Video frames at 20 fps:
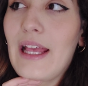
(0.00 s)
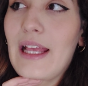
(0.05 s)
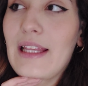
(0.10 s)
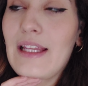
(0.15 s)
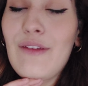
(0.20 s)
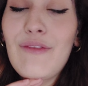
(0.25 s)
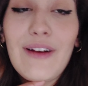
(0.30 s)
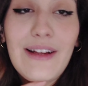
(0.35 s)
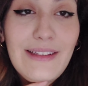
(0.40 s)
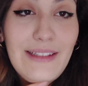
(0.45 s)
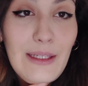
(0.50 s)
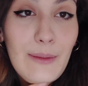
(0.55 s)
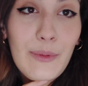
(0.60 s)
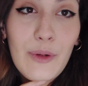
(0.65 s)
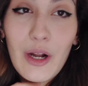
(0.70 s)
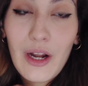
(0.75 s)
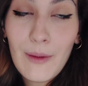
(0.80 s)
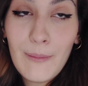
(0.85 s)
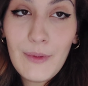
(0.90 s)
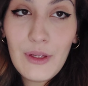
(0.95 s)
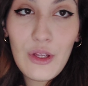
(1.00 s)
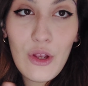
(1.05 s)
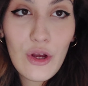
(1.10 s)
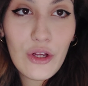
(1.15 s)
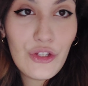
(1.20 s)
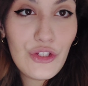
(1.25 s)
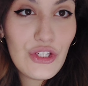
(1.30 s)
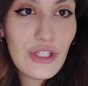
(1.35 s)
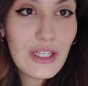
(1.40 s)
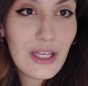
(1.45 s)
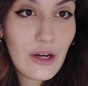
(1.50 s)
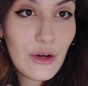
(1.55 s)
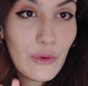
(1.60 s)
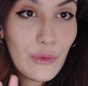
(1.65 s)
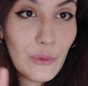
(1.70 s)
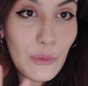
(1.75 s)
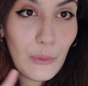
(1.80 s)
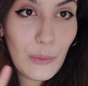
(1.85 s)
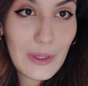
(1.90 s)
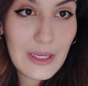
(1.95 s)
Difatti i programmi di oggi
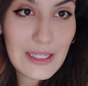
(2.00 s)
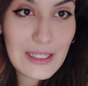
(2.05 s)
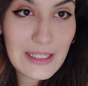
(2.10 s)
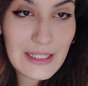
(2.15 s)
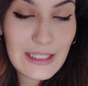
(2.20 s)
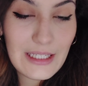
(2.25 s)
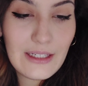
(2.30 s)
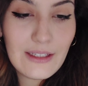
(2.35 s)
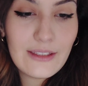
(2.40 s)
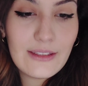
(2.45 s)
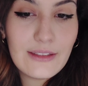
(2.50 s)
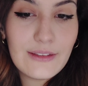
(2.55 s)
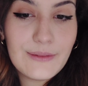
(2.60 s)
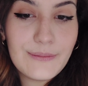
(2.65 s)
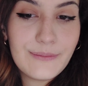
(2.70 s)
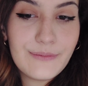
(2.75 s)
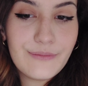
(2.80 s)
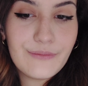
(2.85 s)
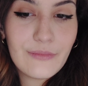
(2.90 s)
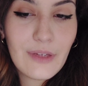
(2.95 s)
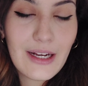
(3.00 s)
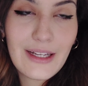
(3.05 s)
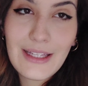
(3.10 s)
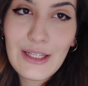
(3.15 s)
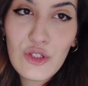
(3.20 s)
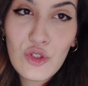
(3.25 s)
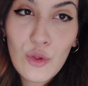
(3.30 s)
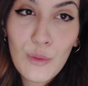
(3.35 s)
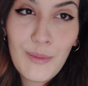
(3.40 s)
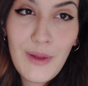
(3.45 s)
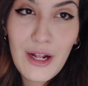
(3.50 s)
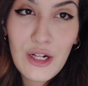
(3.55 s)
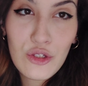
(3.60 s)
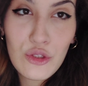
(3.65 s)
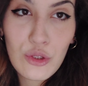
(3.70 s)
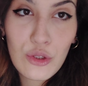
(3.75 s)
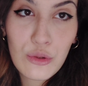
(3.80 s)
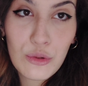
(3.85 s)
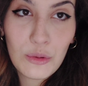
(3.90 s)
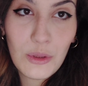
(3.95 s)
saranno questi, mm, adesso mi
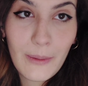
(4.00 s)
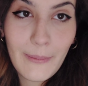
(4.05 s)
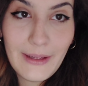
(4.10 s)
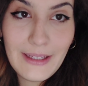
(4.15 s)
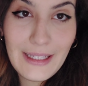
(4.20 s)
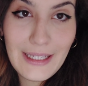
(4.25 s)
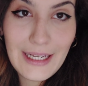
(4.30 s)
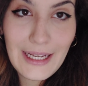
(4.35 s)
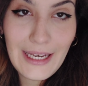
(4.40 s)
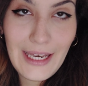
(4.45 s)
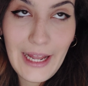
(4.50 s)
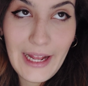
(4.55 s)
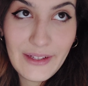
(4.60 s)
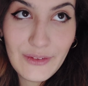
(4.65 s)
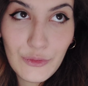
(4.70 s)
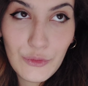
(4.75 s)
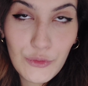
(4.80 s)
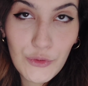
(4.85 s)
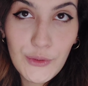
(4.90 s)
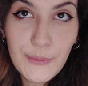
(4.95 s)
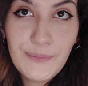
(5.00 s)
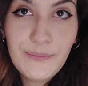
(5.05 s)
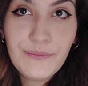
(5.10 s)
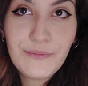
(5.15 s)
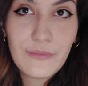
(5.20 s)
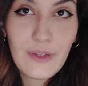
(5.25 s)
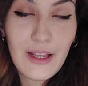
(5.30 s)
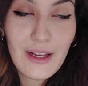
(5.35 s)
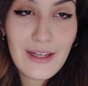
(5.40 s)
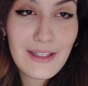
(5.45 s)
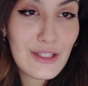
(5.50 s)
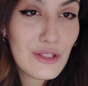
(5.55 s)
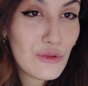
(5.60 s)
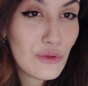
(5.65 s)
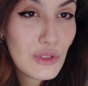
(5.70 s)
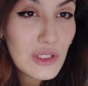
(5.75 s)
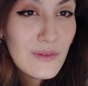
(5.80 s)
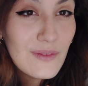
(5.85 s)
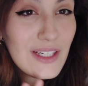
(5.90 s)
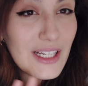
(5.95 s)
alzo assolutamente dal letto, anche se
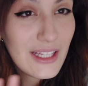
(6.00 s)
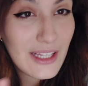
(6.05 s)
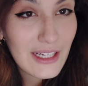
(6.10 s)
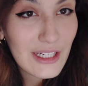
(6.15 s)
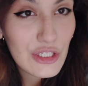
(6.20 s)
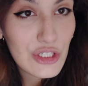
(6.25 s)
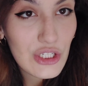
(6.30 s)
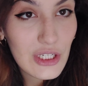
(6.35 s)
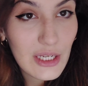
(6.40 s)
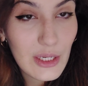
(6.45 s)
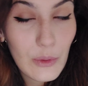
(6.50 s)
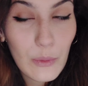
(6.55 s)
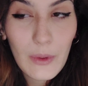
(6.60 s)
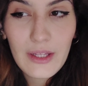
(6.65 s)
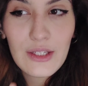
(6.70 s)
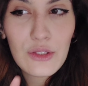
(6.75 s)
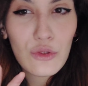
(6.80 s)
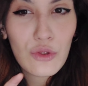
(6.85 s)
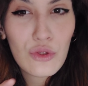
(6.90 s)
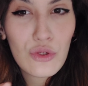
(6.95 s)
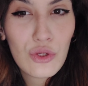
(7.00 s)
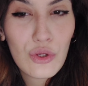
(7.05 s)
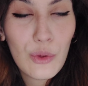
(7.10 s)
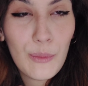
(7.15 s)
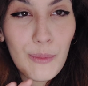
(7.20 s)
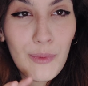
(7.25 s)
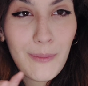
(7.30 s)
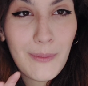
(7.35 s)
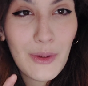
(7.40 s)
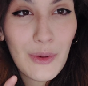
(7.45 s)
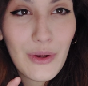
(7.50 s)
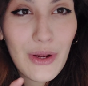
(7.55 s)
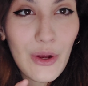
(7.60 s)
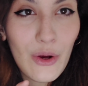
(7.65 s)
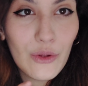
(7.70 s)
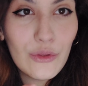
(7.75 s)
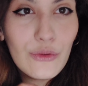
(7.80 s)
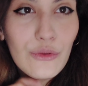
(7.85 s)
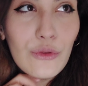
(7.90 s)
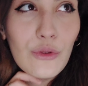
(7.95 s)
sono sveglia dalle 5, adesso sono più o meno le
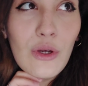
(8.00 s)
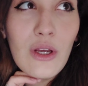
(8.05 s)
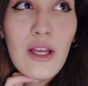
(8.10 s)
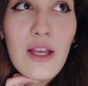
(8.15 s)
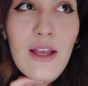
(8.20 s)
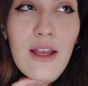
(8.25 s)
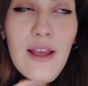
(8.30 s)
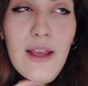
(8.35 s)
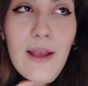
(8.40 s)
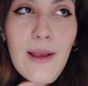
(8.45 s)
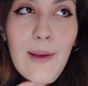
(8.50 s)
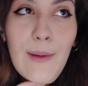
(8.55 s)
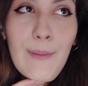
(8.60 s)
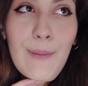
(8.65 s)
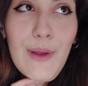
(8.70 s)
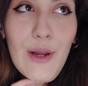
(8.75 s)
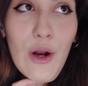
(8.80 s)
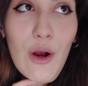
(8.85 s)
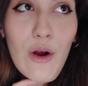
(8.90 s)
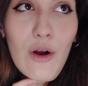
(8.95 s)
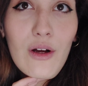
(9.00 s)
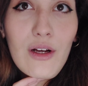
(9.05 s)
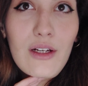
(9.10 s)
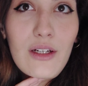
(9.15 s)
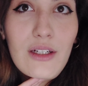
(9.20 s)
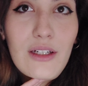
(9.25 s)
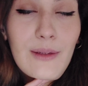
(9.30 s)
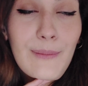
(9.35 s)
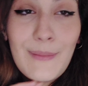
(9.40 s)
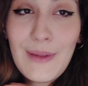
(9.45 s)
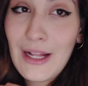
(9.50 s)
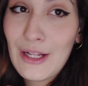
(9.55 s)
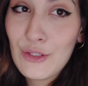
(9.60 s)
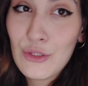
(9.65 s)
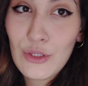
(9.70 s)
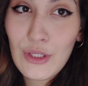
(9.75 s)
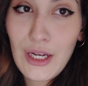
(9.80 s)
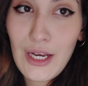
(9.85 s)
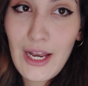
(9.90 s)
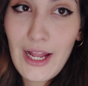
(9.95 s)
8, però eh, mi
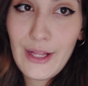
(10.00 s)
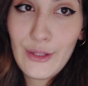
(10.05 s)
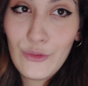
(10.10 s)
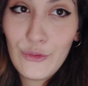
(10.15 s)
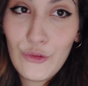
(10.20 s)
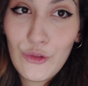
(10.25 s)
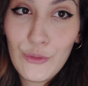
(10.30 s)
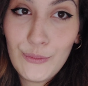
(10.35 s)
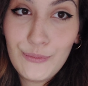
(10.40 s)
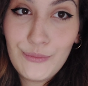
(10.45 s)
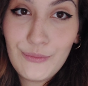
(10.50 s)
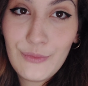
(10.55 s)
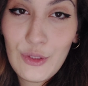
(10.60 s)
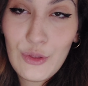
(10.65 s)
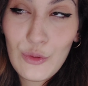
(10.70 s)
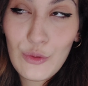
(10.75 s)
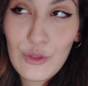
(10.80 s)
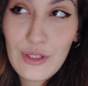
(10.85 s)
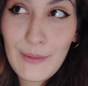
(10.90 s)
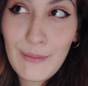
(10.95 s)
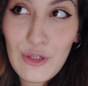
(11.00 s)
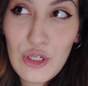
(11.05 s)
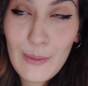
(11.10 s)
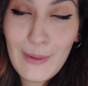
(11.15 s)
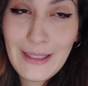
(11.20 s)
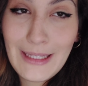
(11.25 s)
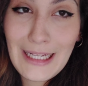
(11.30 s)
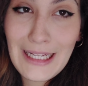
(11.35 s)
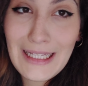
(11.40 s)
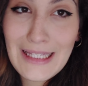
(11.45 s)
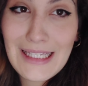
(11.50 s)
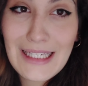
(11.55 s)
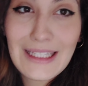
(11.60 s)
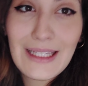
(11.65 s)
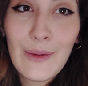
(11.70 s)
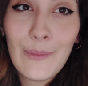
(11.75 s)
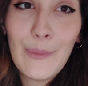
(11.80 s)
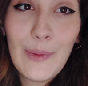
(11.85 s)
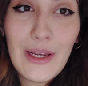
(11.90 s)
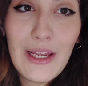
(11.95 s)
alzo dal letto, mi sono semplicemente
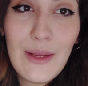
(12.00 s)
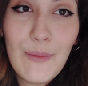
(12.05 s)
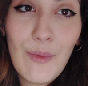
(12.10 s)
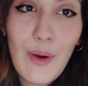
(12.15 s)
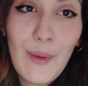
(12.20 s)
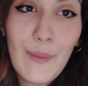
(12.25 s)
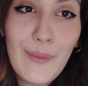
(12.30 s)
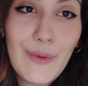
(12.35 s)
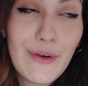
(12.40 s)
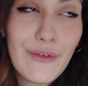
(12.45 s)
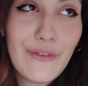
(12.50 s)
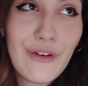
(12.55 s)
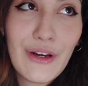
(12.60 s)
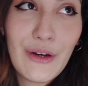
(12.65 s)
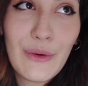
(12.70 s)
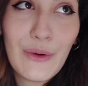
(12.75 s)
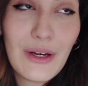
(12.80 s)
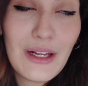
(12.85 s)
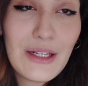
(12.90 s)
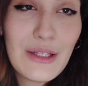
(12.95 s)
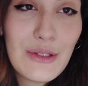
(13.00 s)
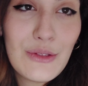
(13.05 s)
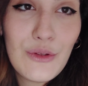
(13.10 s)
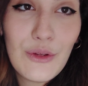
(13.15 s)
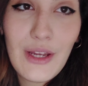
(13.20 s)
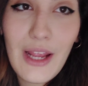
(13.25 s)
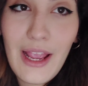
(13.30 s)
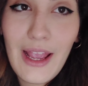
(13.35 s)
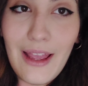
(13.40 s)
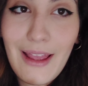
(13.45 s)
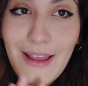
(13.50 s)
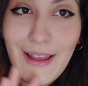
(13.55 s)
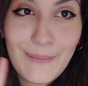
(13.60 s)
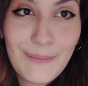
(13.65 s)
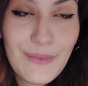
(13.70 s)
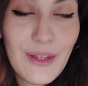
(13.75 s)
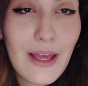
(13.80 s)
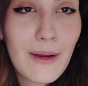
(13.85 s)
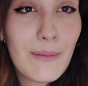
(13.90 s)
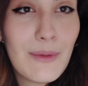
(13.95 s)
alzata prima per fare colazione e
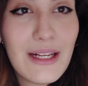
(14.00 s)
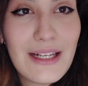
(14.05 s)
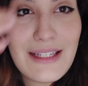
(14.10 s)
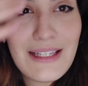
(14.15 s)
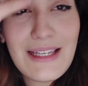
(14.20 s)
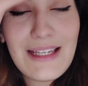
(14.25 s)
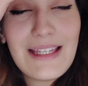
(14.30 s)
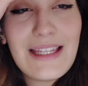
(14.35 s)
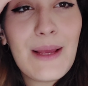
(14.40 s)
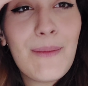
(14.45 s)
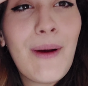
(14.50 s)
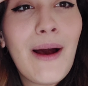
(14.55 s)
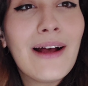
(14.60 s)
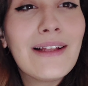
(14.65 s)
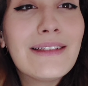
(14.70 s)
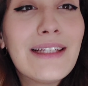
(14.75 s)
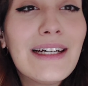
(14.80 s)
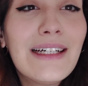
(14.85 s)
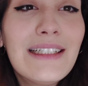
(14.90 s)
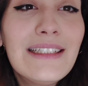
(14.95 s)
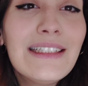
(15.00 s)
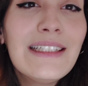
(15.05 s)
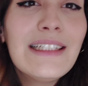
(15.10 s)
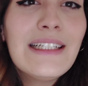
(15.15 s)
darmi la sistemata,